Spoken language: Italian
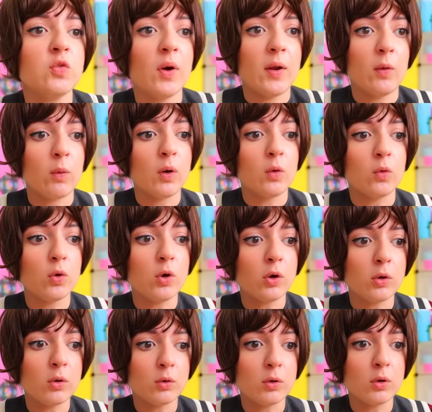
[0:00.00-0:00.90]
vuole
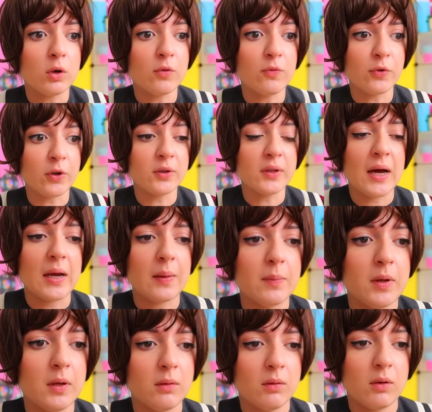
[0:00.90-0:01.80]
qualcuno con cui
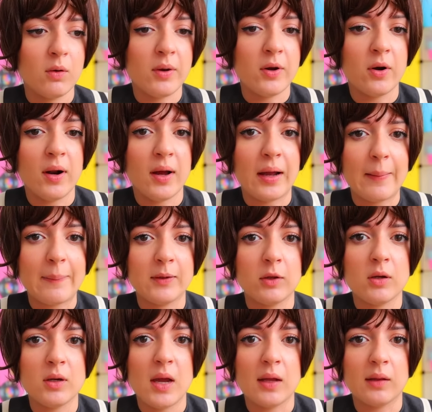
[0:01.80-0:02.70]
confrontarmi. Lui non ha
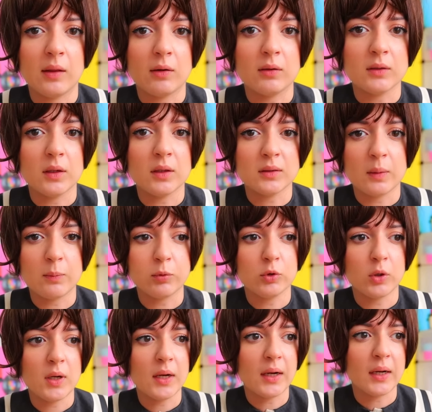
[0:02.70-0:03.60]
capito niente, non ha
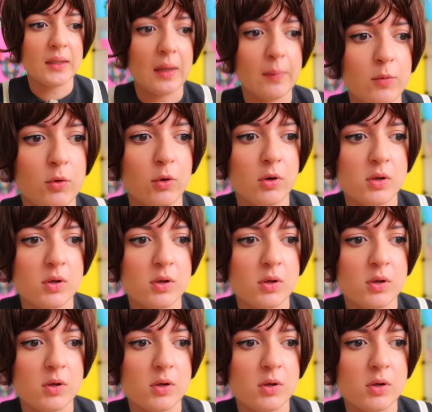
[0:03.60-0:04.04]
saputo neanche darmi un